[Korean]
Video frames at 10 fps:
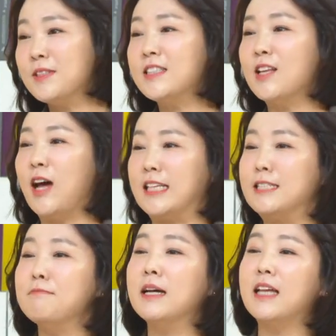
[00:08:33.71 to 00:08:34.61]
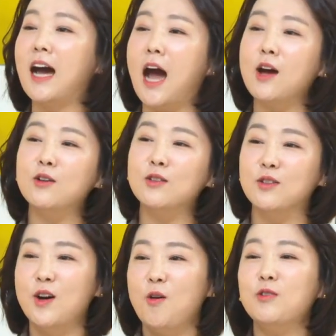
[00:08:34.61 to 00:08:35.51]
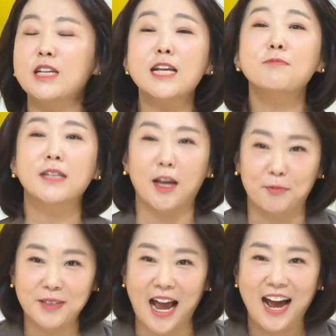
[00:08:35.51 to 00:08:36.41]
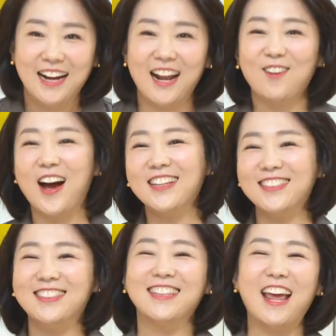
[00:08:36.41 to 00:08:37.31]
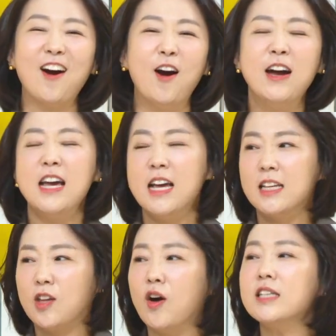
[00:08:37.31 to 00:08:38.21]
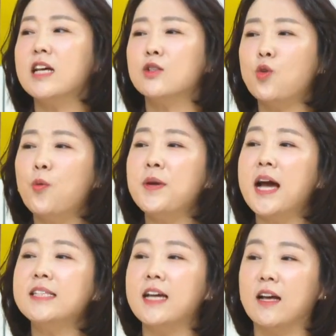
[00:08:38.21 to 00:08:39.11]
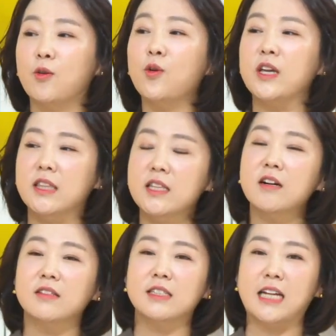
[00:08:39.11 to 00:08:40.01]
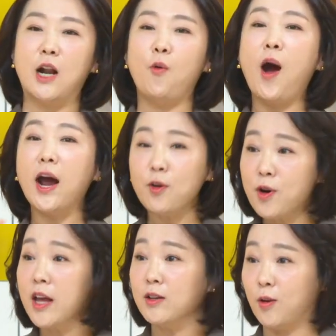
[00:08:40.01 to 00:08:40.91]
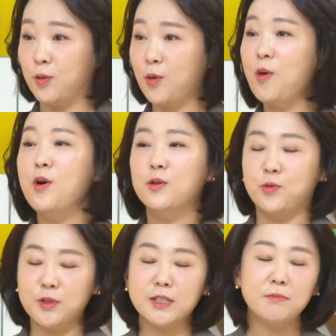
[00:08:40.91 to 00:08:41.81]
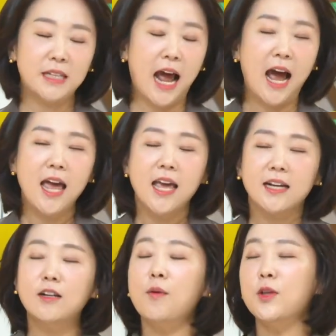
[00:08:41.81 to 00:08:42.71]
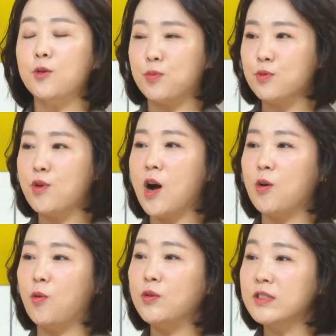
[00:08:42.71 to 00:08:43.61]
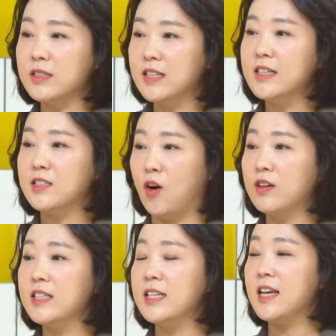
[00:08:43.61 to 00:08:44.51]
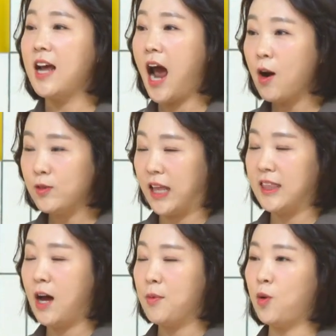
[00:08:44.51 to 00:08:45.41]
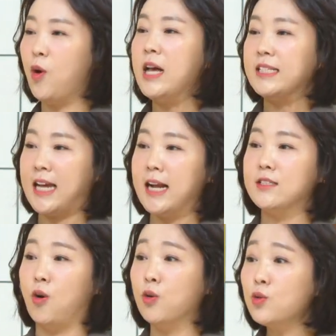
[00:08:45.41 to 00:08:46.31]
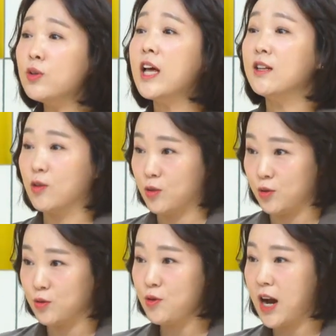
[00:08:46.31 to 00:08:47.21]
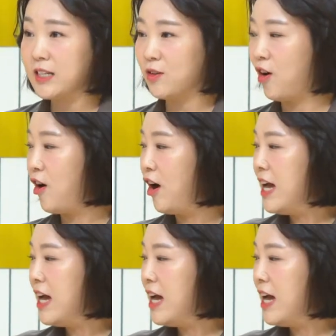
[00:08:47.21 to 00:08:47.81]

있는데도 아침마다 아유 오늘 입을 게 없다라고 네. 하시는데요. 더 이상 소비하지 않고 있는 것을 잘 활용하는 것도 좋습니다. 그럼에도 불구하고 옷을 정리하고 난 다음에도 잘 정돈하는 것도 중요하죠.